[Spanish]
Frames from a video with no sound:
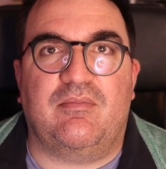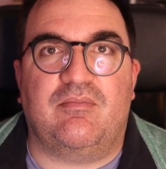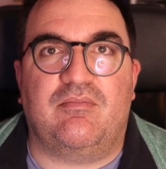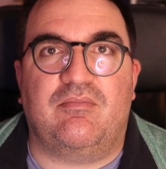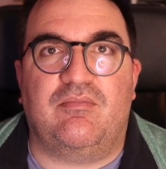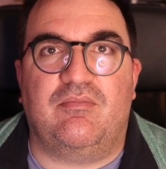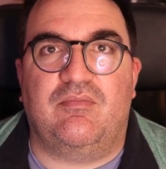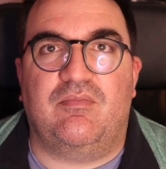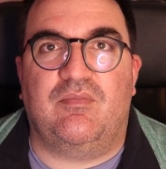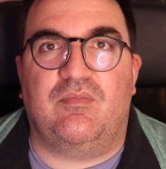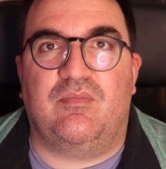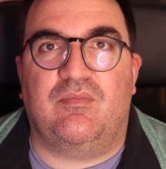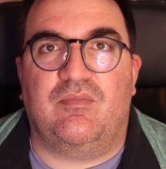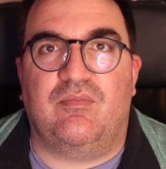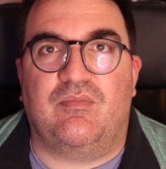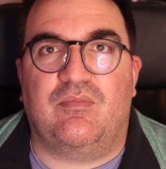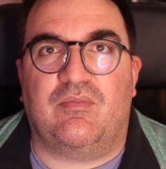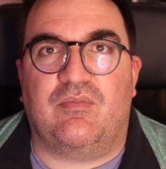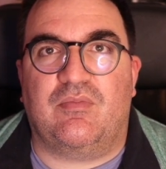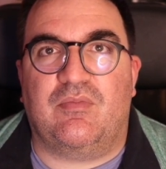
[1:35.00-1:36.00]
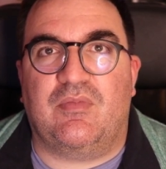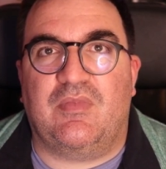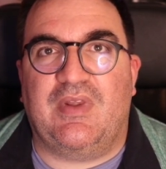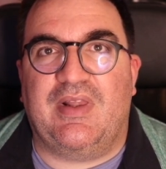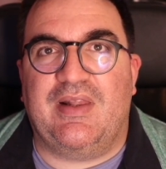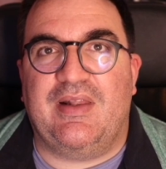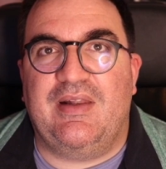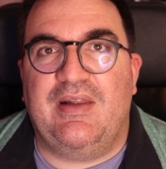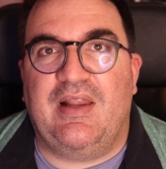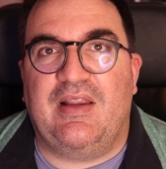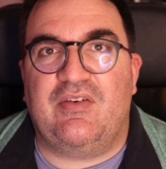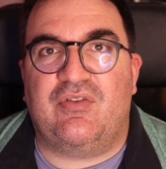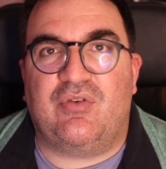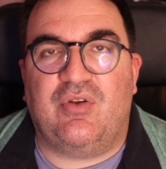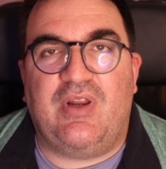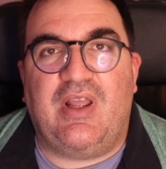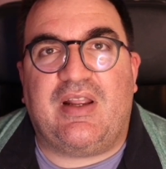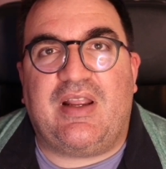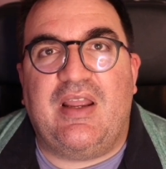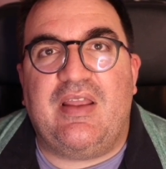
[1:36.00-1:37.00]
mm, la
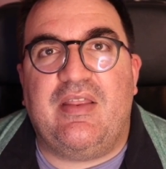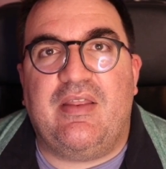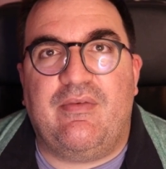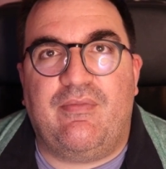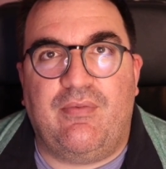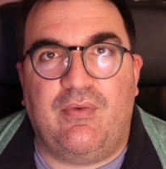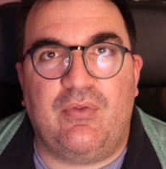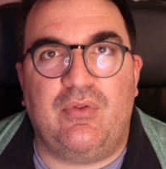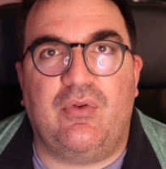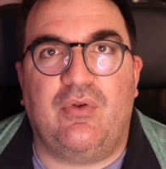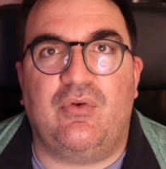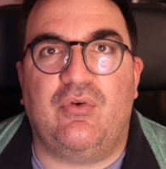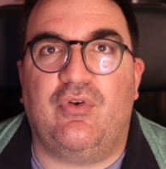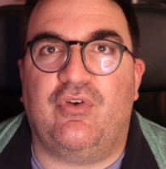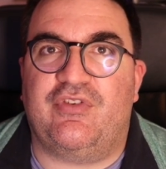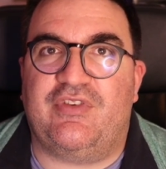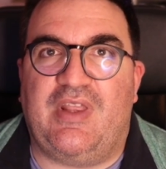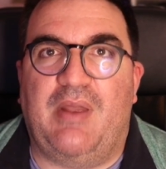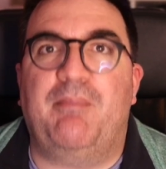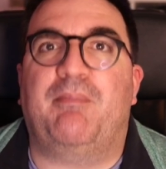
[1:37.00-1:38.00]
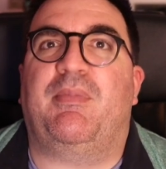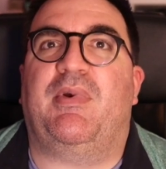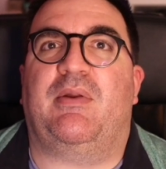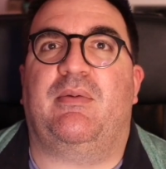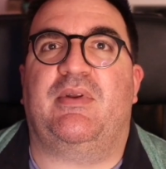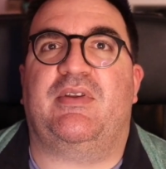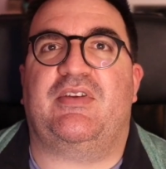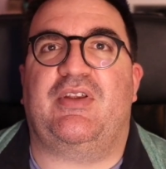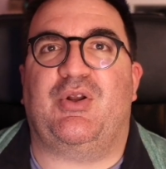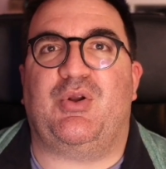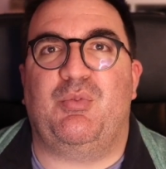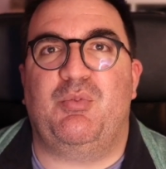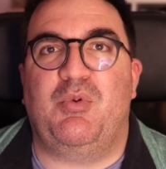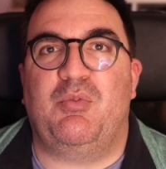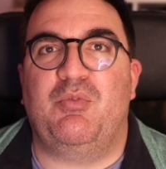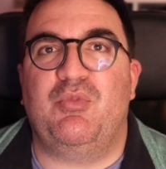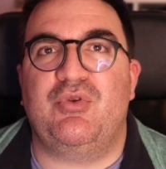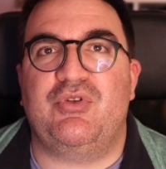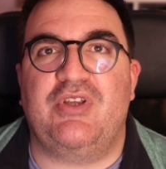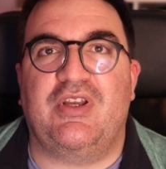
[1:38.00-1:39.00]
historia que hay de fondo no es tan perversa como
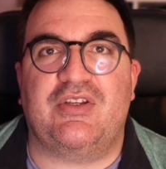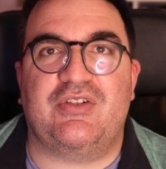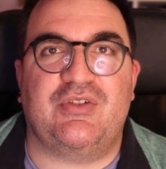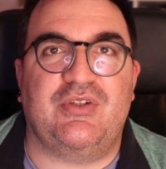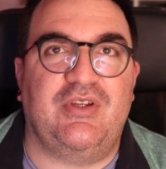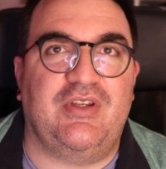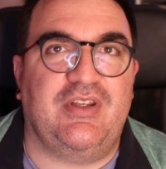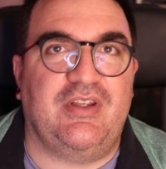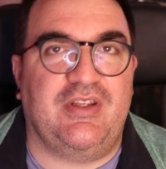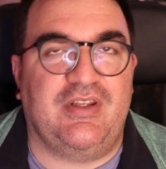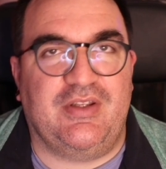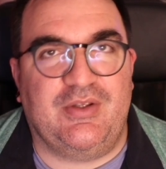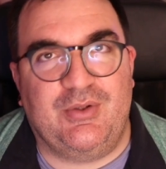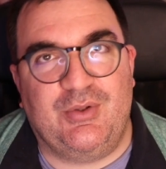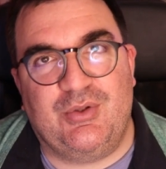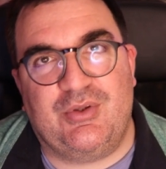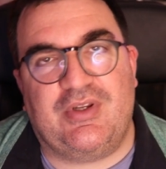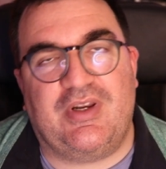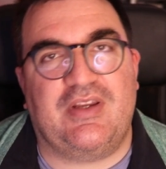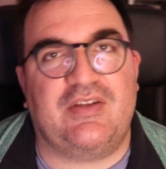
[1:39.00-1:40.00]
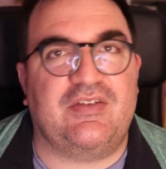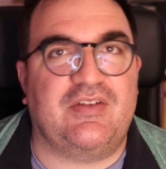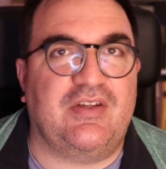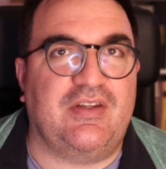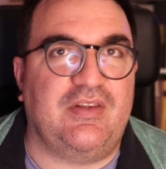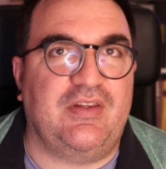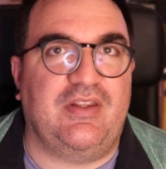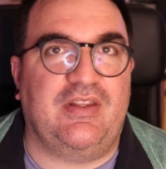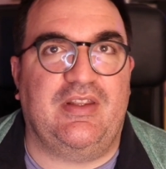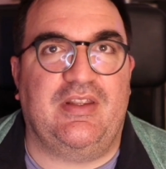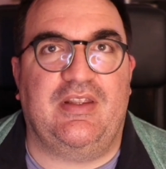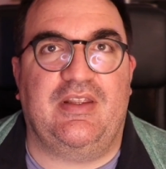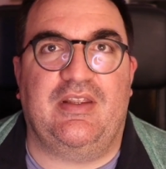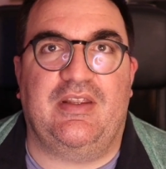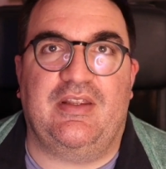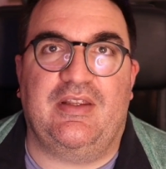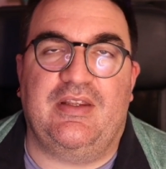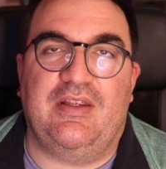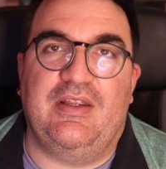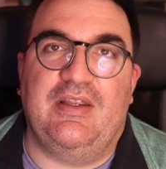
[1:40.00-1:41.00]
muchas eh, otras
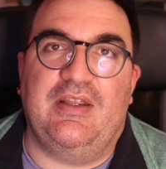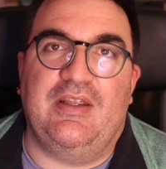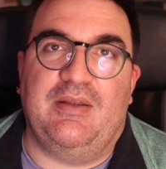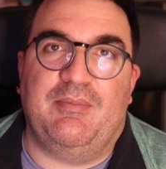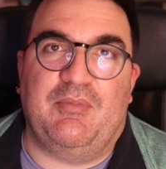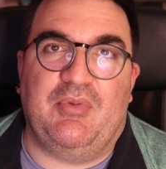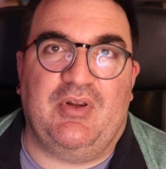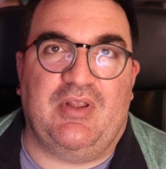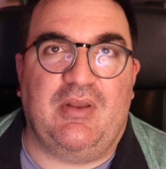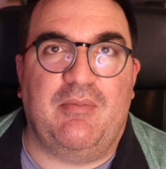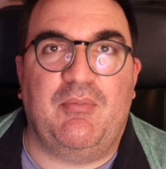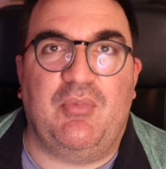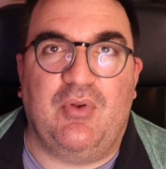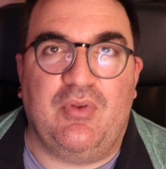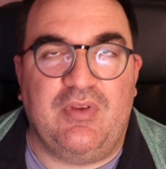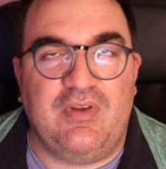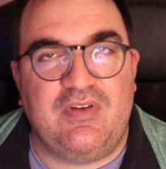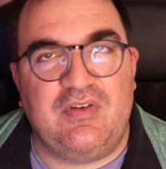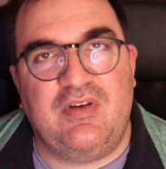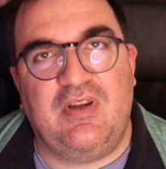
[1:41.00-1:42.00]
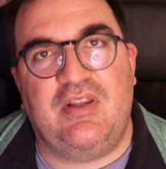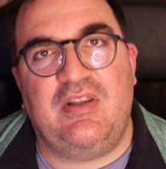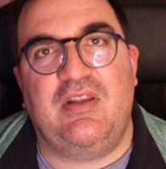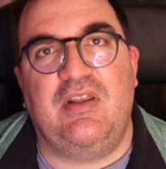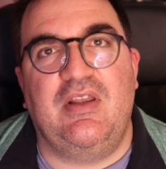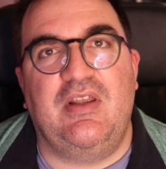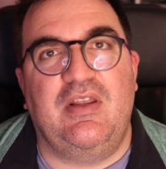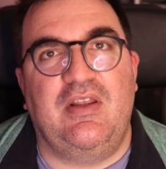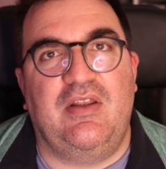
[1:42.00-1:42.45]
de, por ejemplo, Disney.